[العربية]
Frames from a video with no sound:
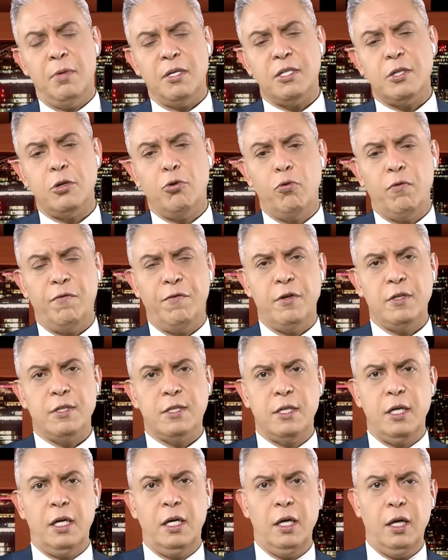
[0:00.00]
المصري
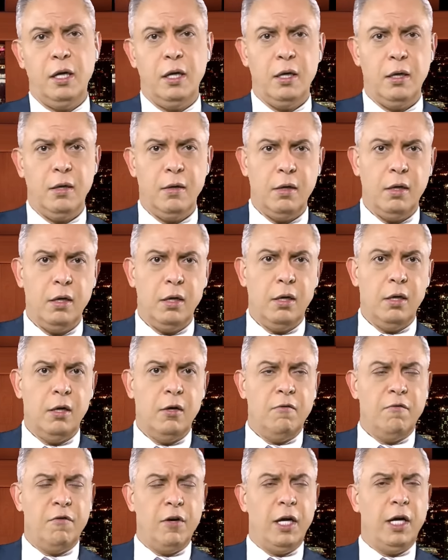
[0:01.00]
والفلسطيني
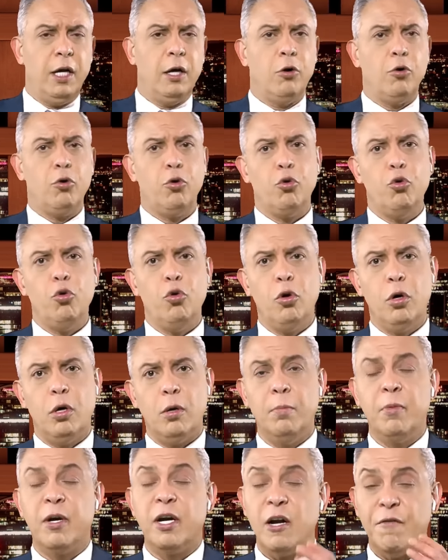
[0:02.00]
في
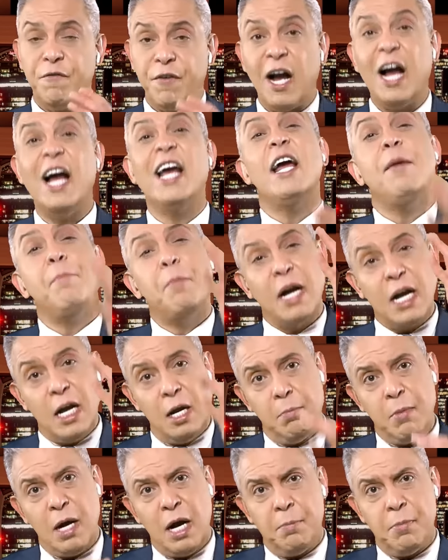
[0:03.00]
الخروج من رفح ايام ما
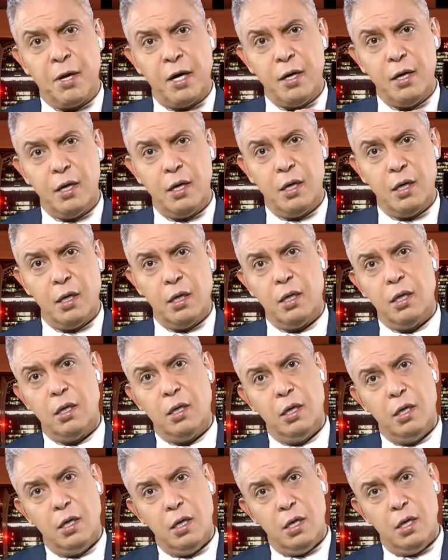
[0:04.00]
كان معبر
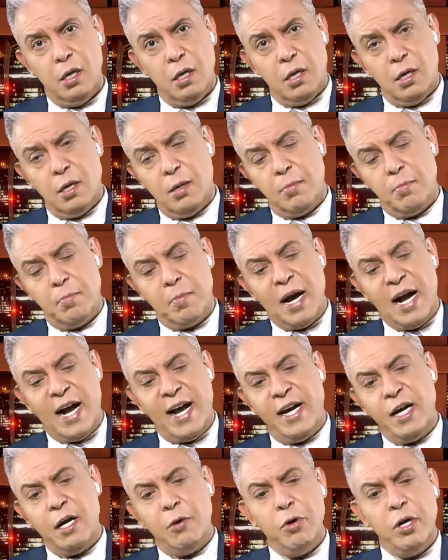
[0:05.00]

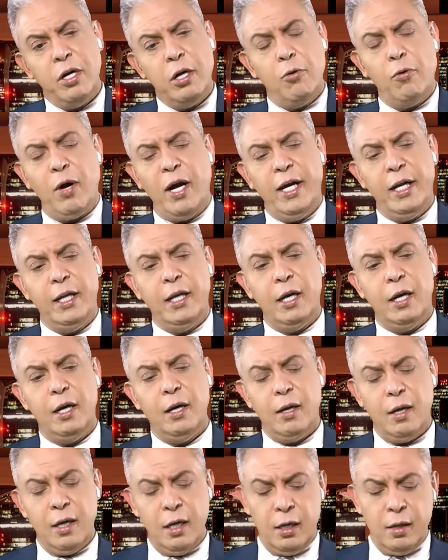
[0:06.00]
معانا وان الوحيد
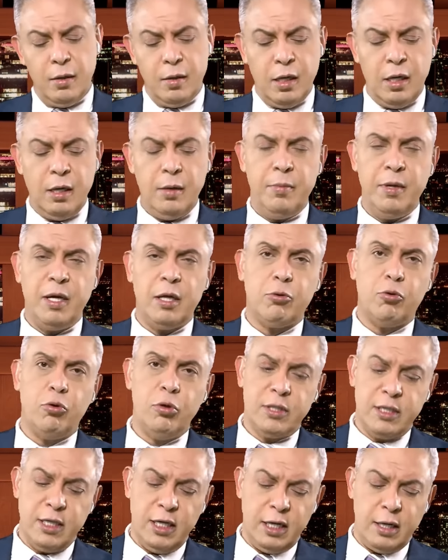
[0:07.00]
اللي, اللي
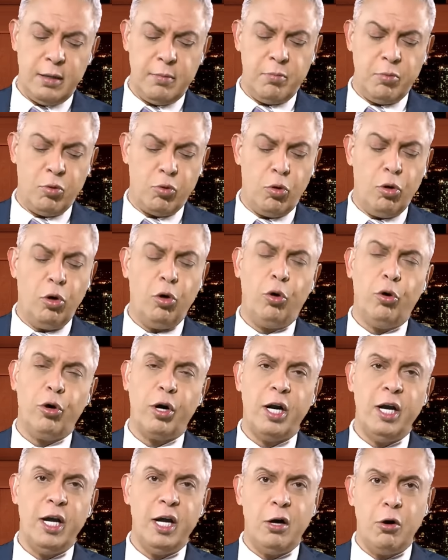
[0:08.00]
بيدخل سينا بكل
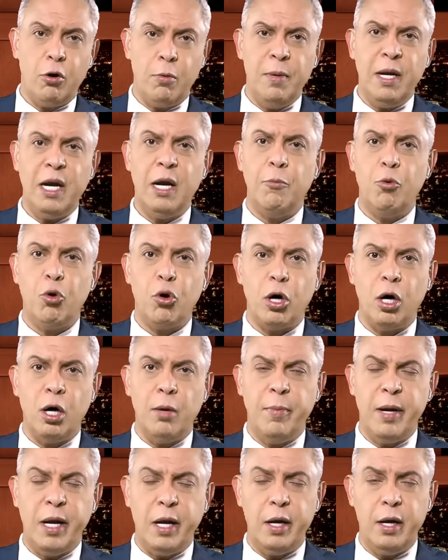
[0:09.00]
حريه وبلا
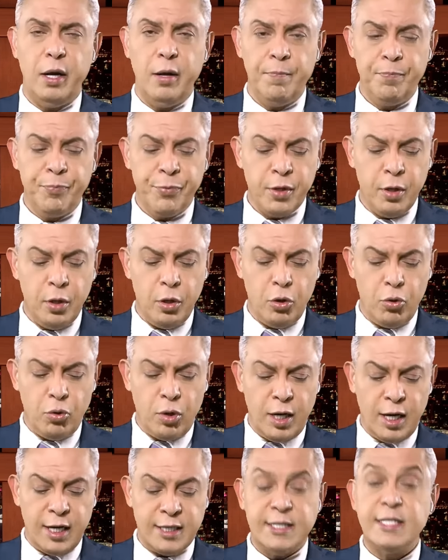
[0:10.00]
مقابل
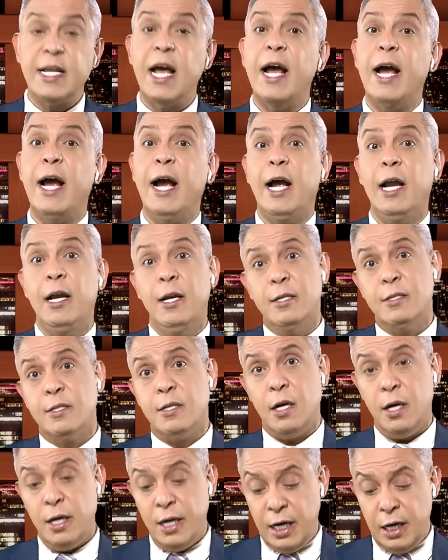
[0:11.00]
هو السائح
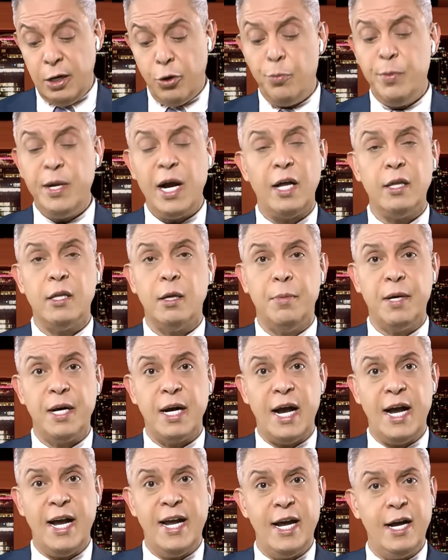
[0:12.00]
الاسرائيلي وبيحظى
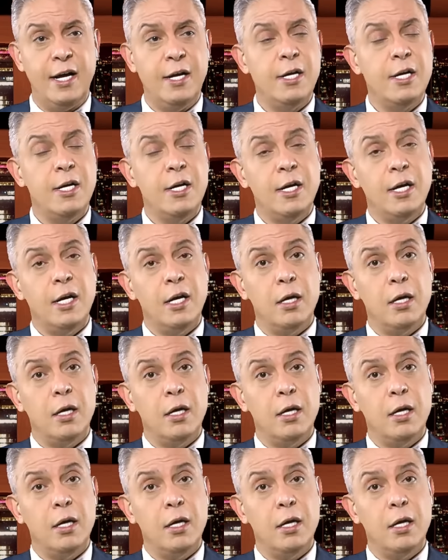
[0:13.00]
بالرعايه